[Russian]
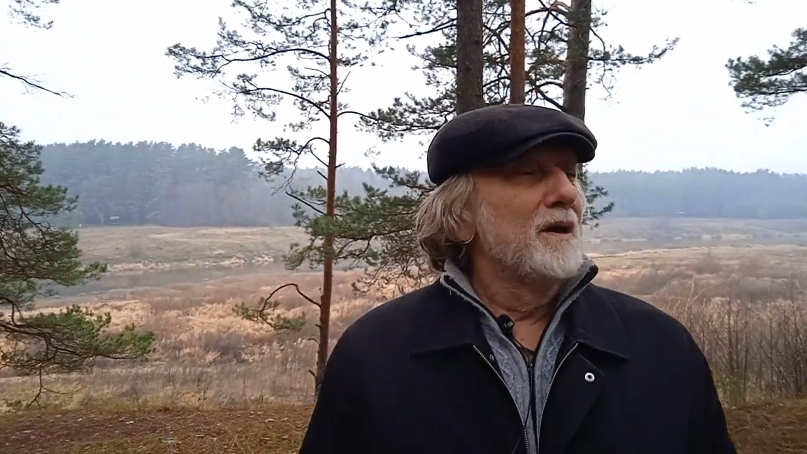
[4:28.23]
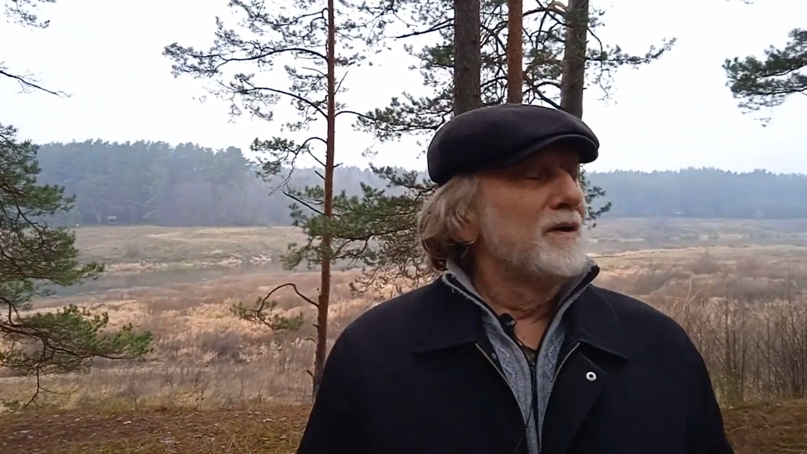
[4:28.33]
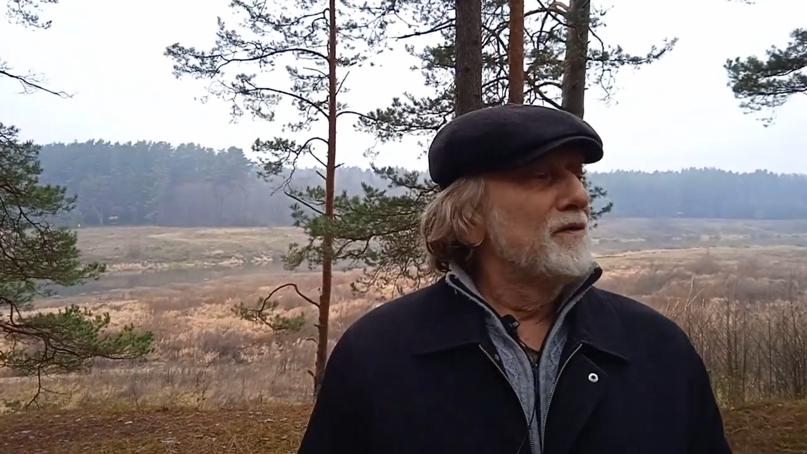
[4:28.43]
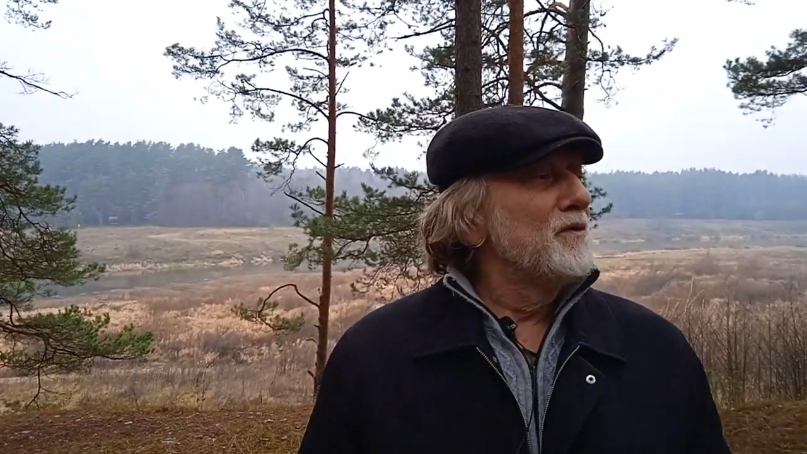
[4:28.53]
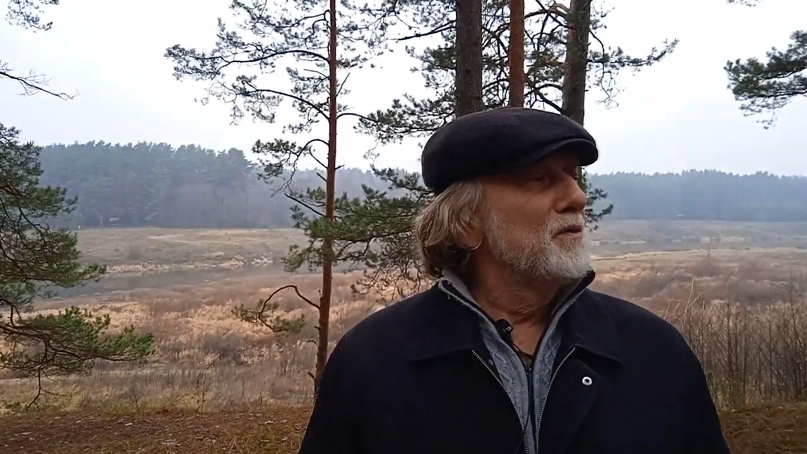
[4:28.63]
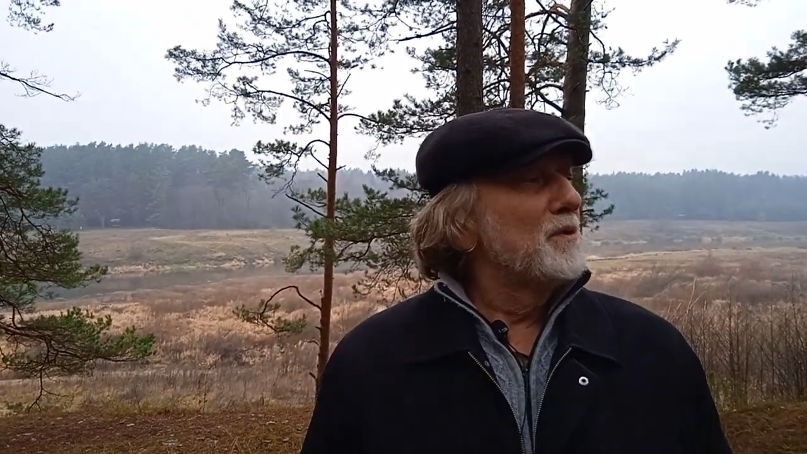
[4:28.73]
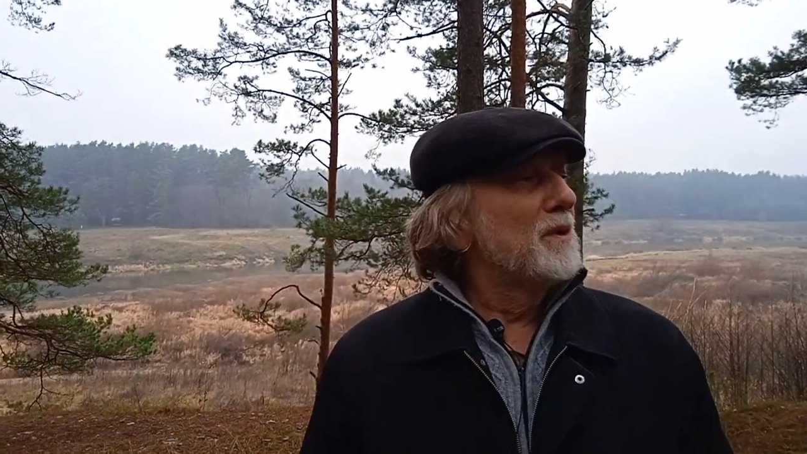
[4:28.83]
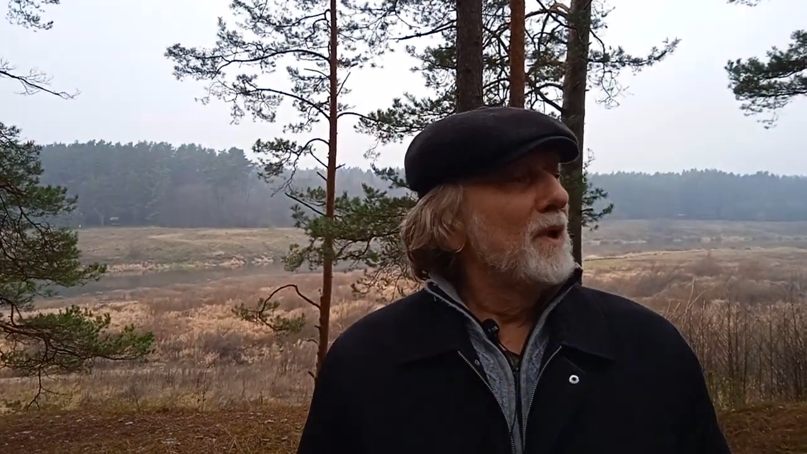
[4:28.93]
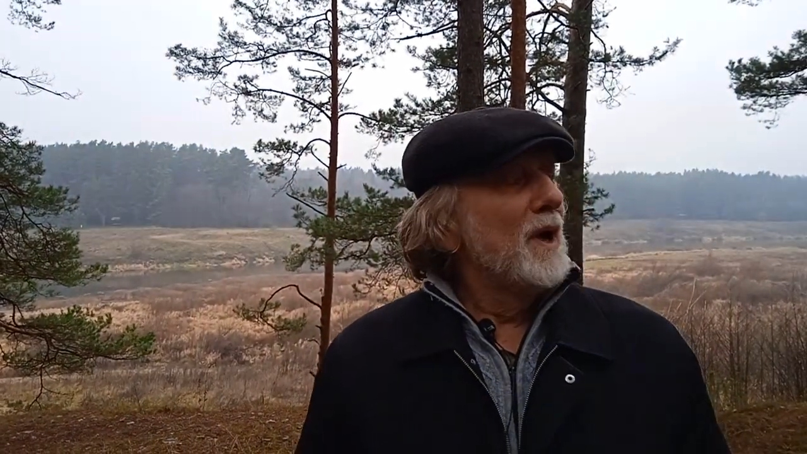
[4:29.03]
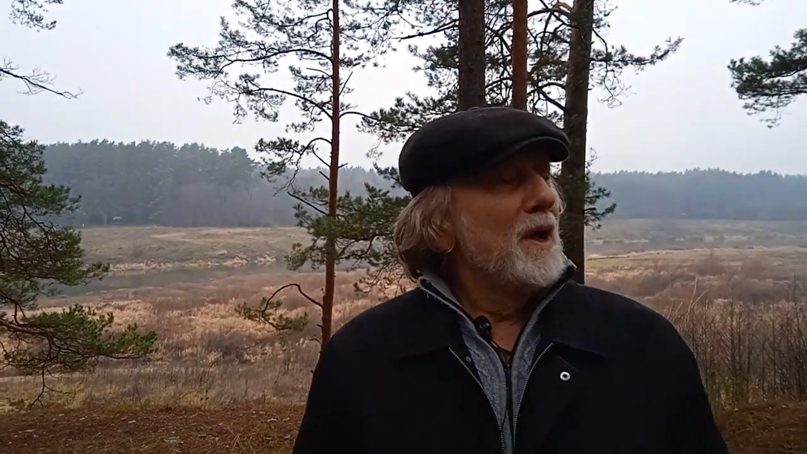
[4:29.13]
Вот.
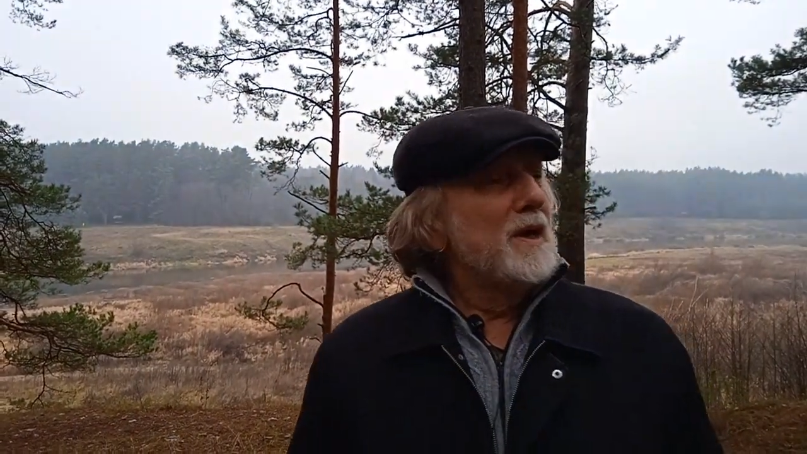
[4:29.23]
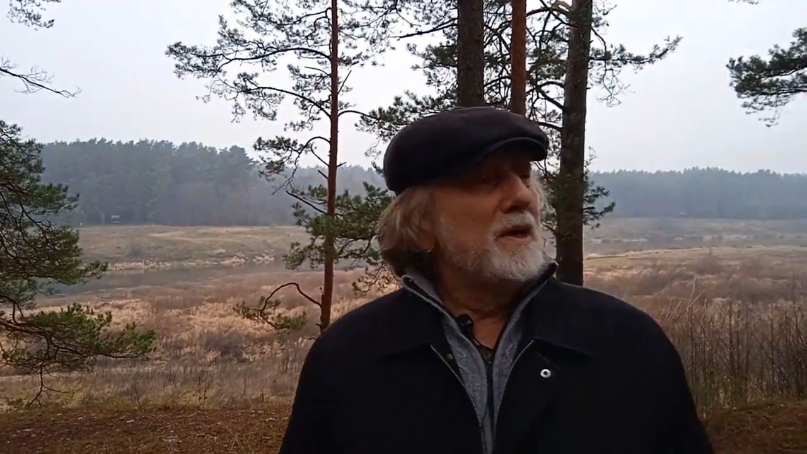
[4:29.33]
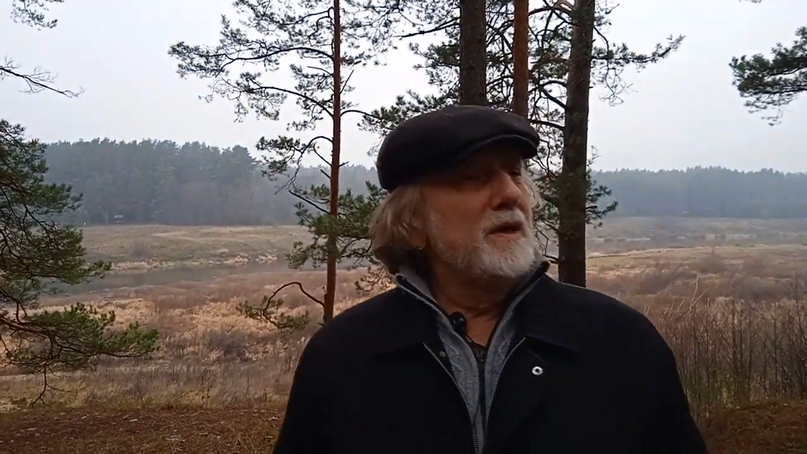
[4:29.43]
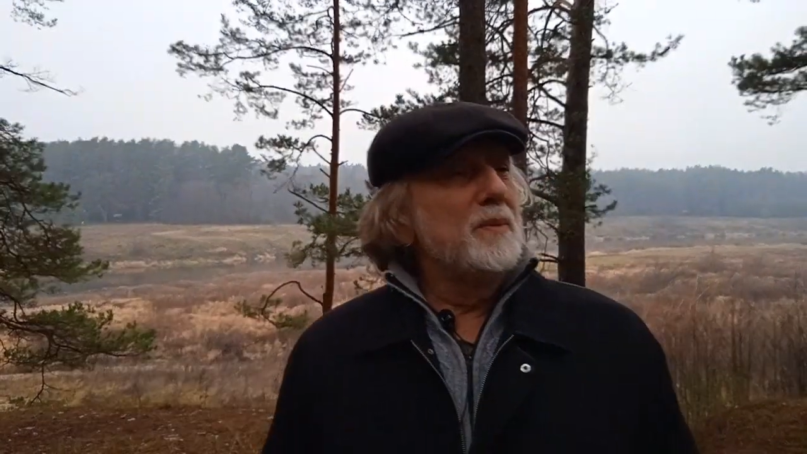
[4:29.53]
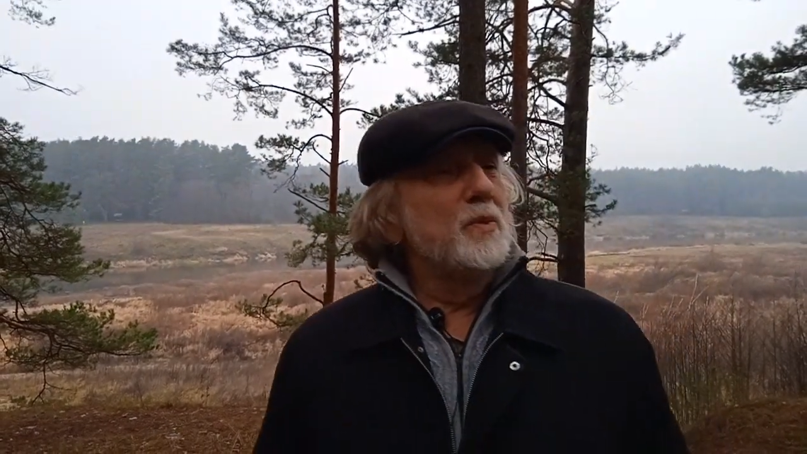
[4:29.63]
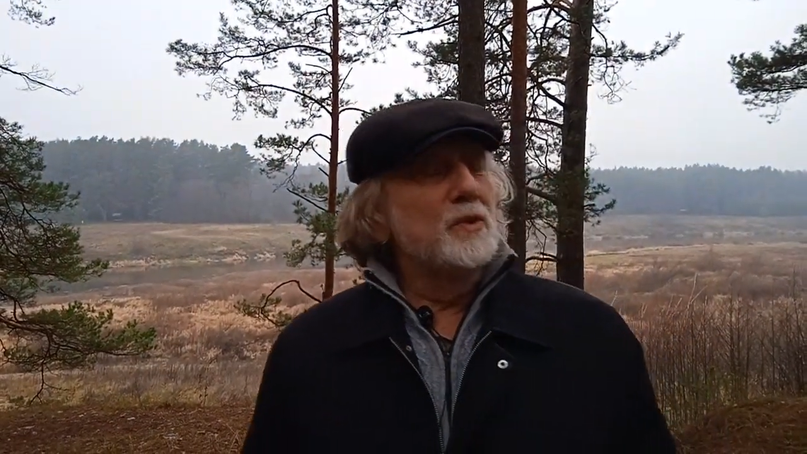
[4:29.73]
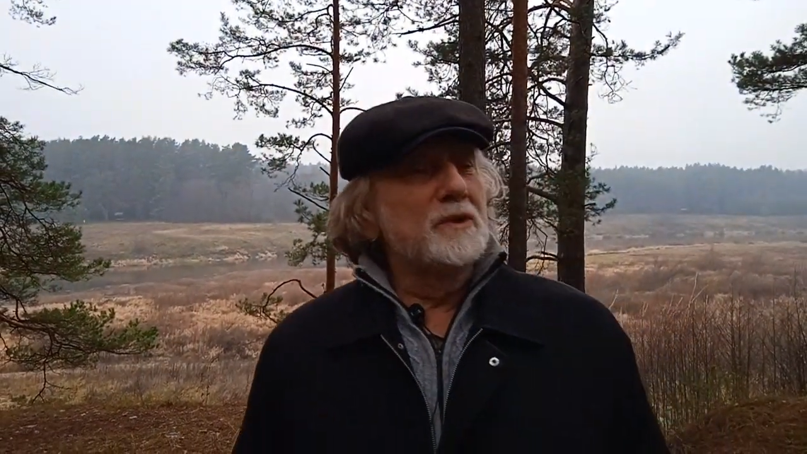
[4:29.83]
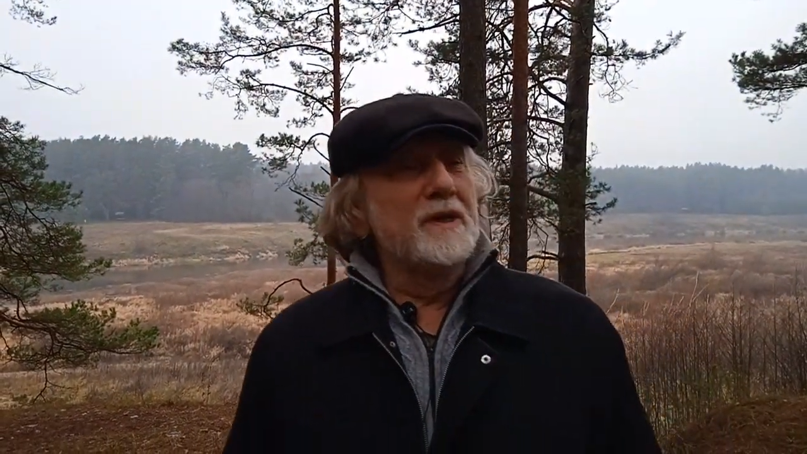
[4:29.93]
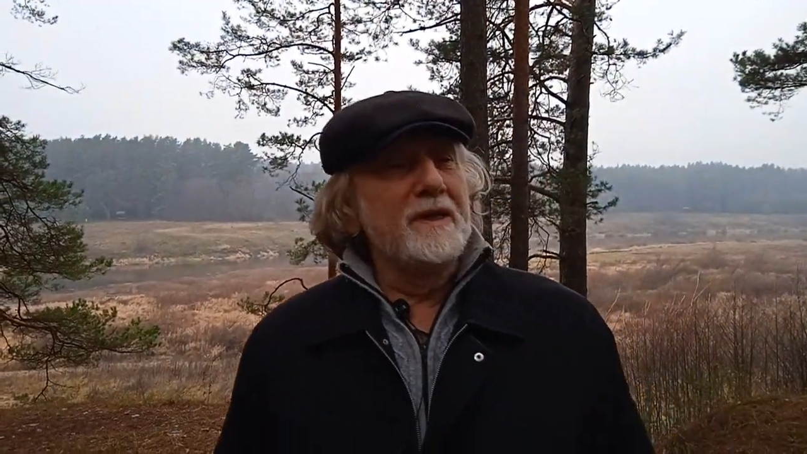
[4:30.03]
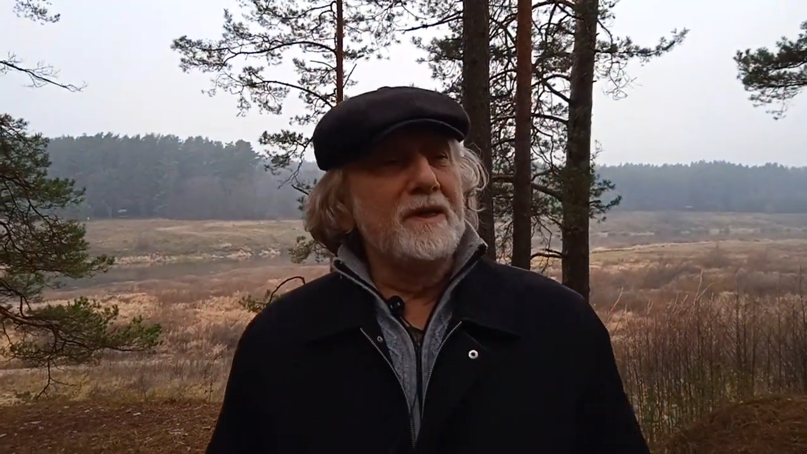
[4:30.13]
И
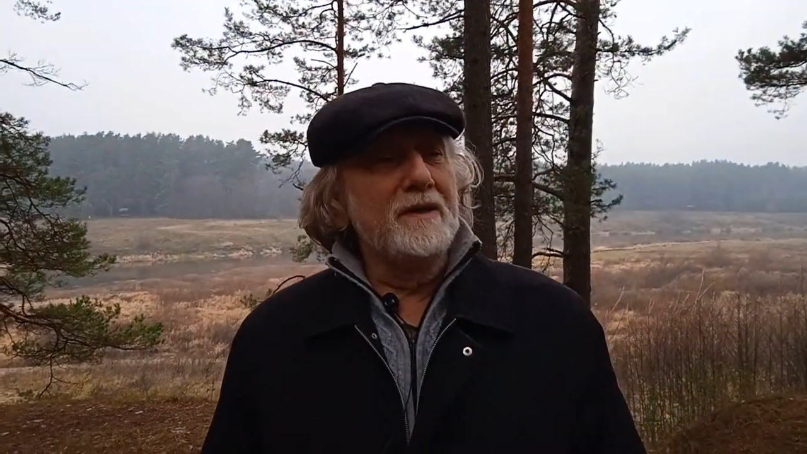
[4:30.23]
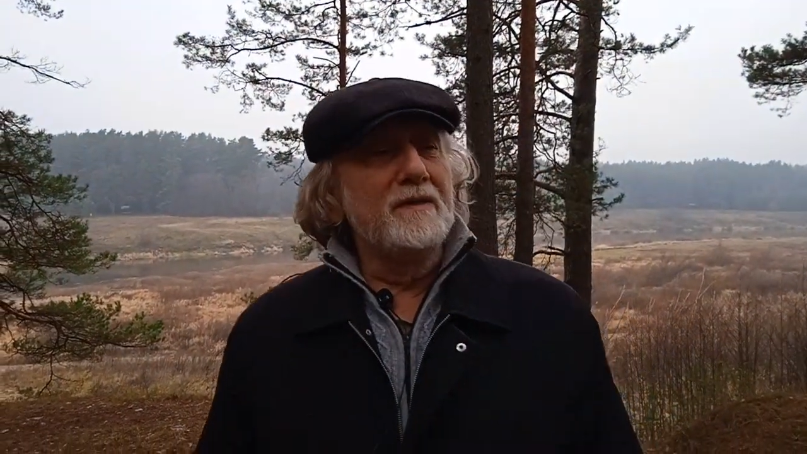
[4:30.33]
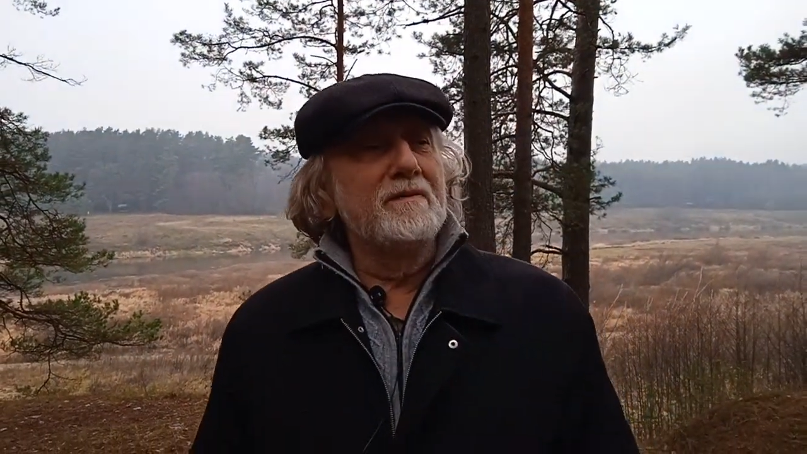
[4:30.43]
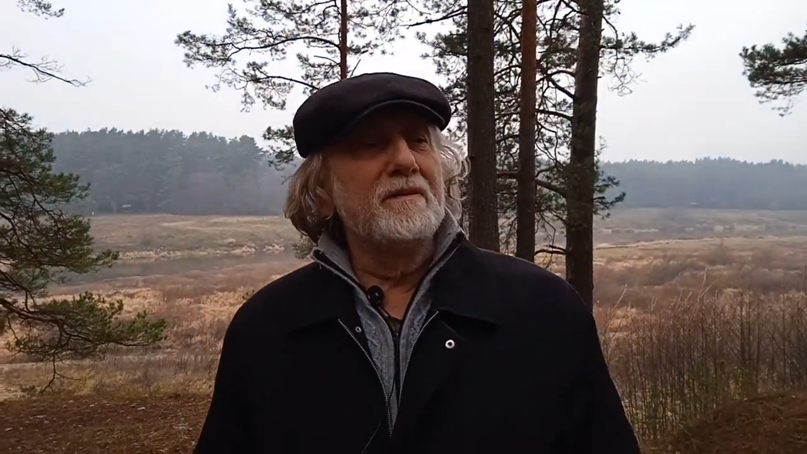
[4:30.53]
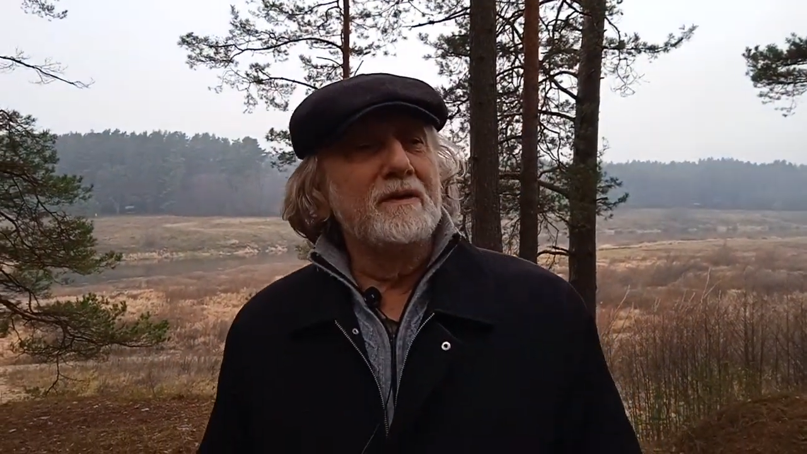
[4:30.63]
после этого,